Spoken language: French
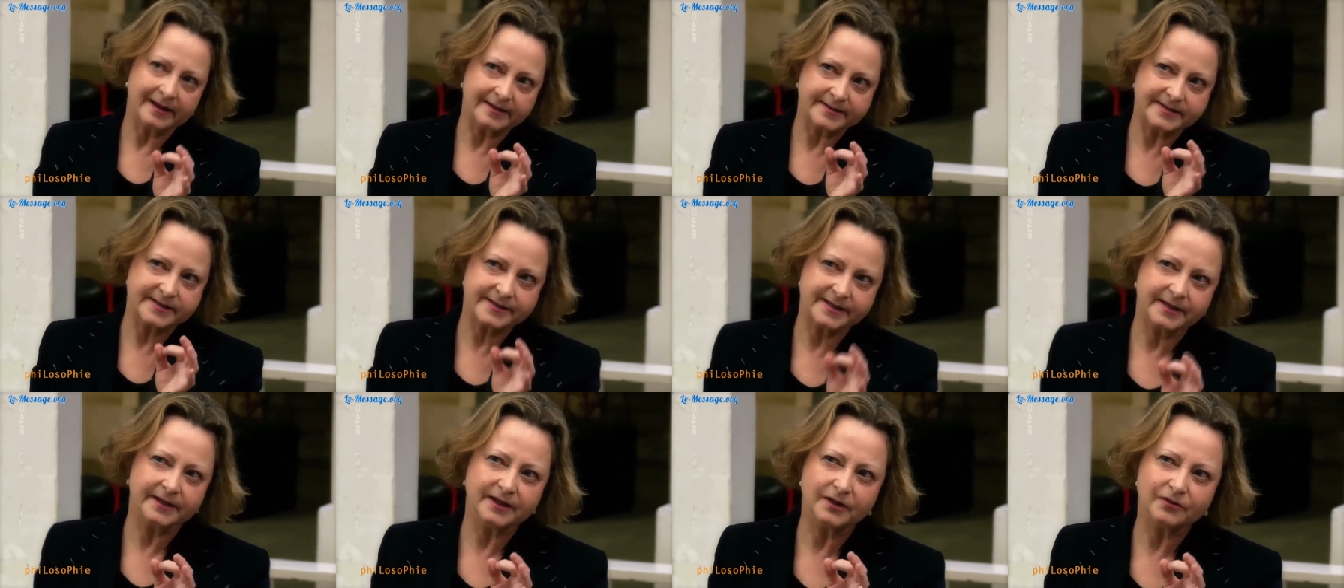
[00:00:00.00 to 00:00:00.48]

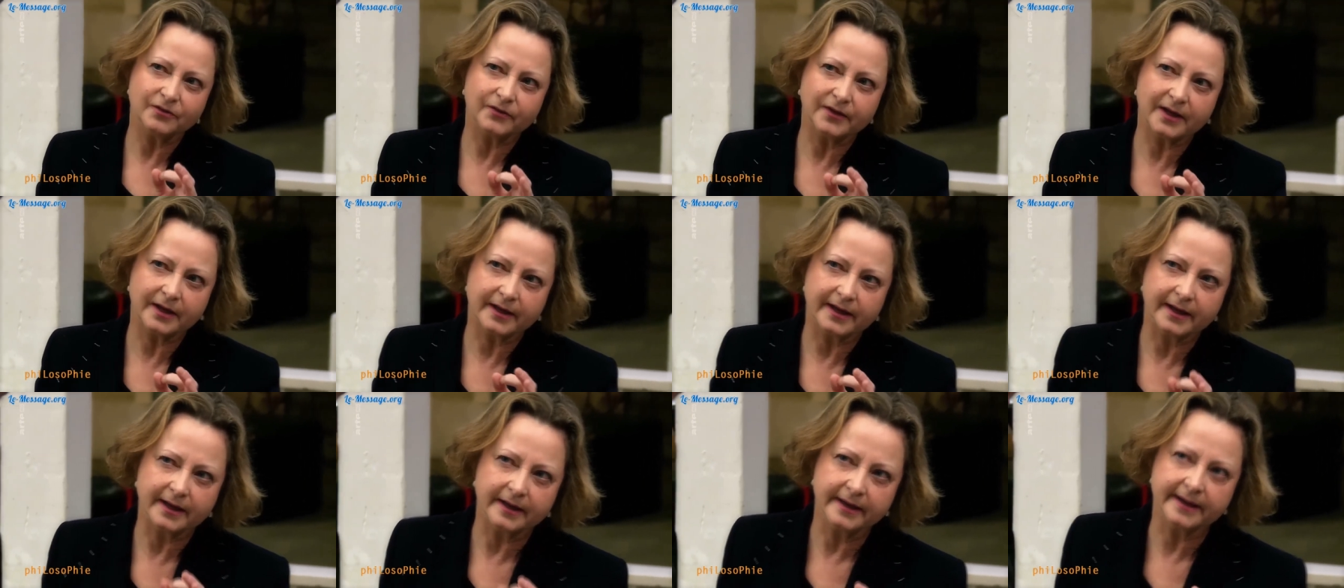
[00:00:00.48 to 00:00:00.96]

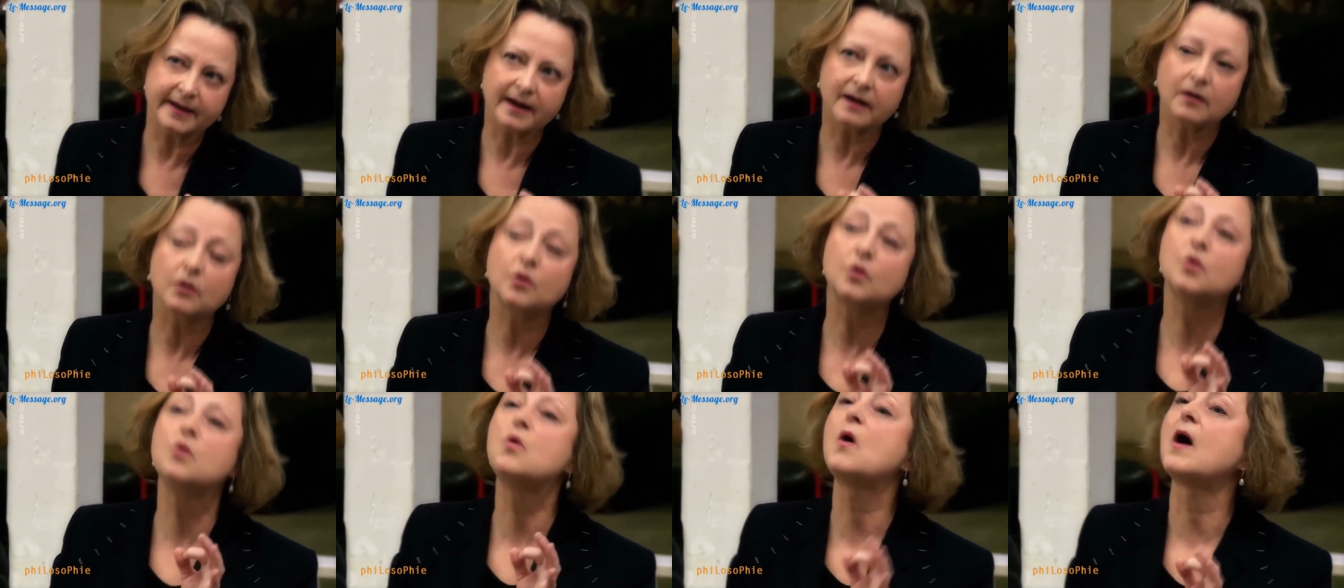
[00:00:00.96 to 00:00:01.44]
signifie qu'il y a
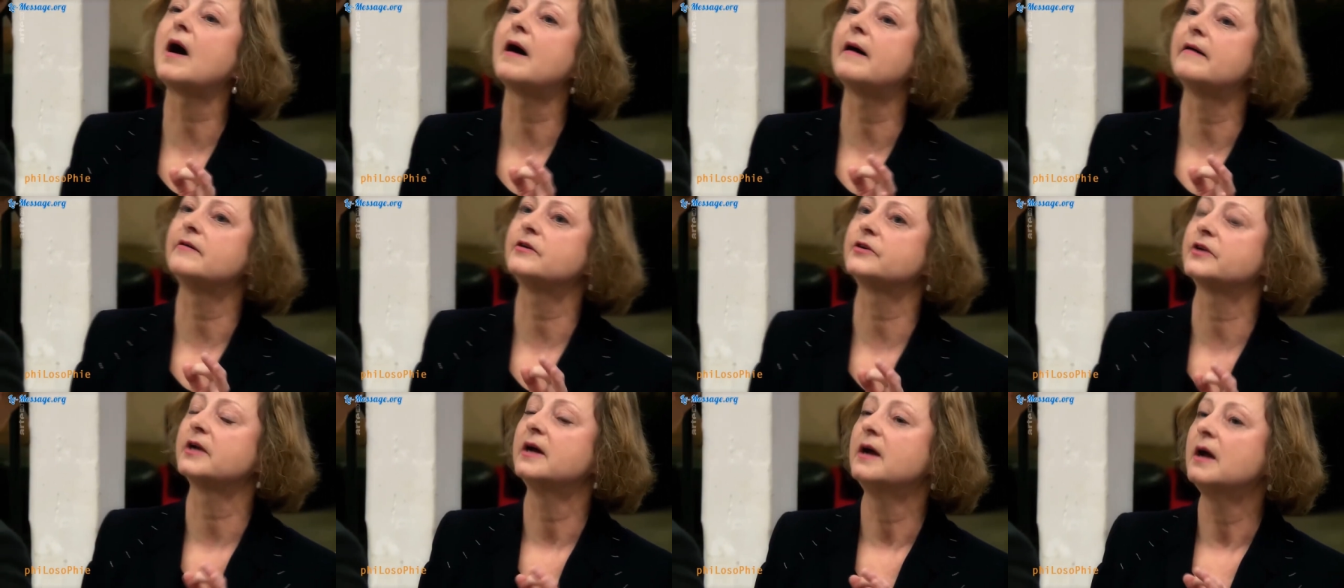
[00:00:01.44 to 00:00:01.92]

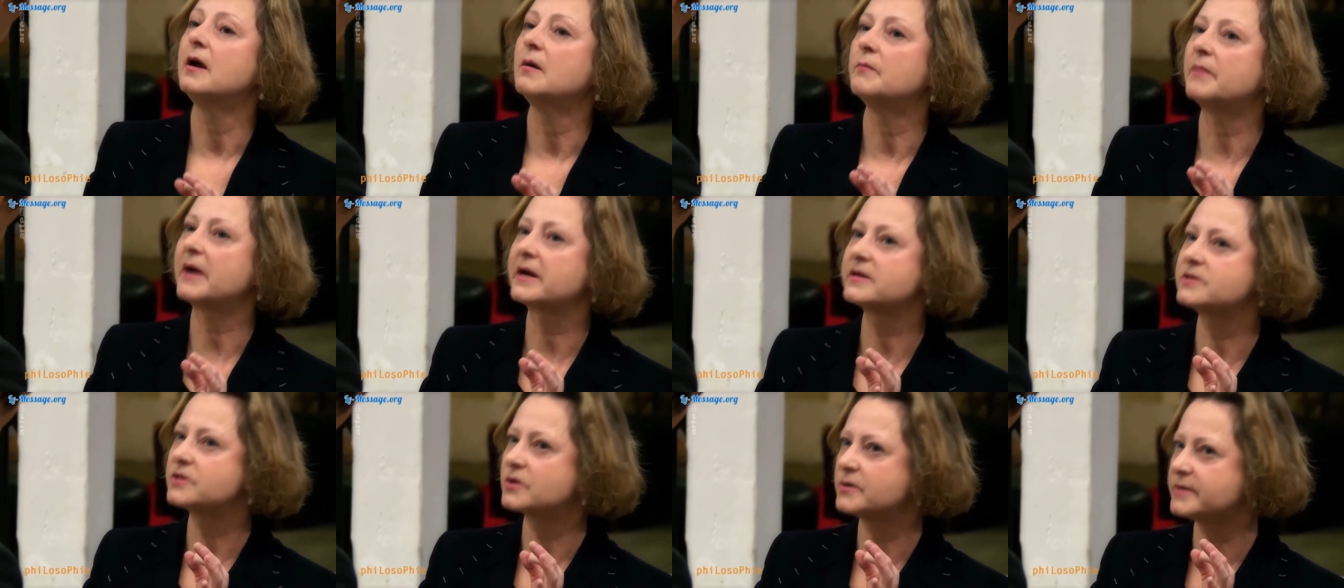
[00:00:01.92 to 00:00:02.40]
courage
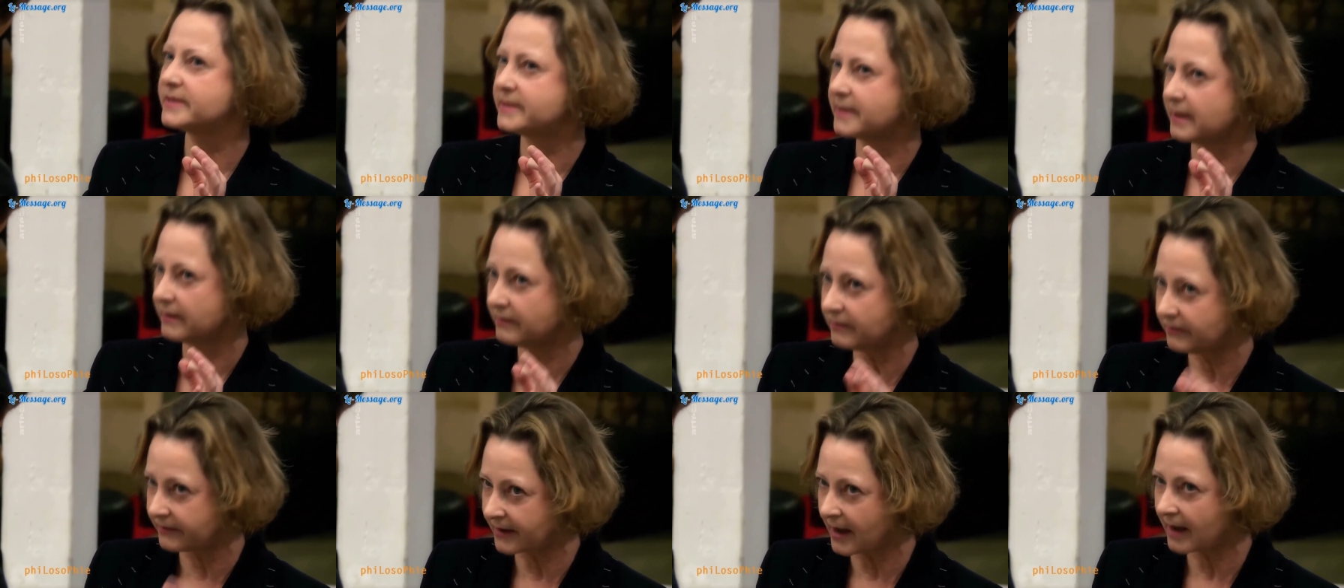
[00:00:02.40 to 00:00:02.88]
parce que
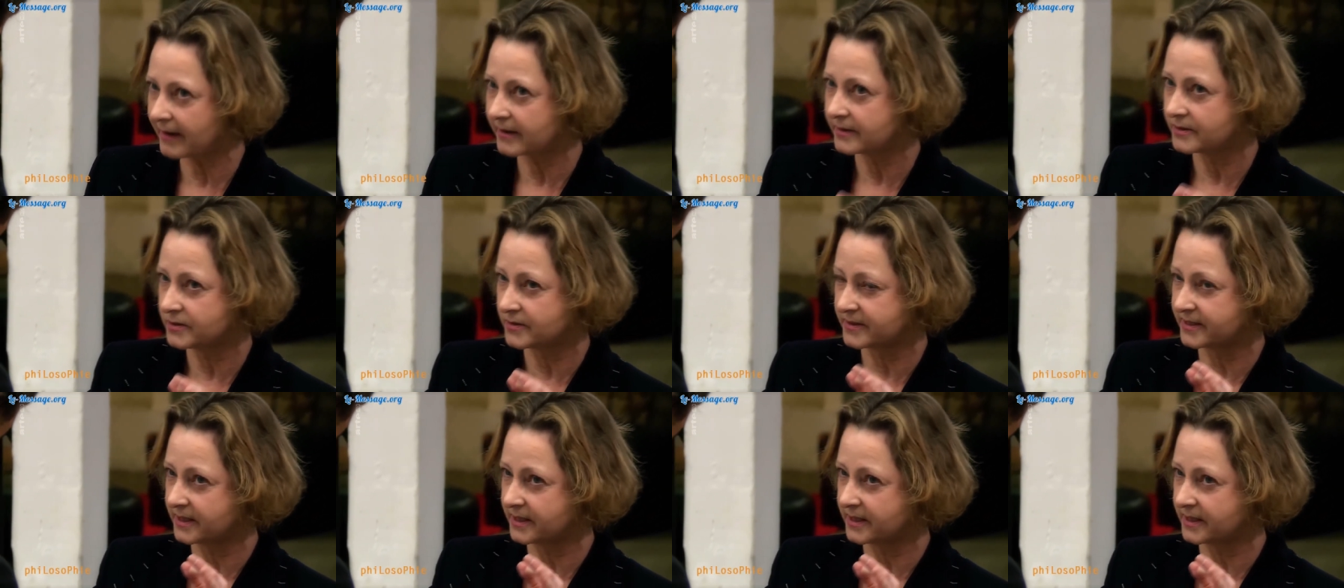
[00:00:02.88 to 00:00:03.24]
cet acte,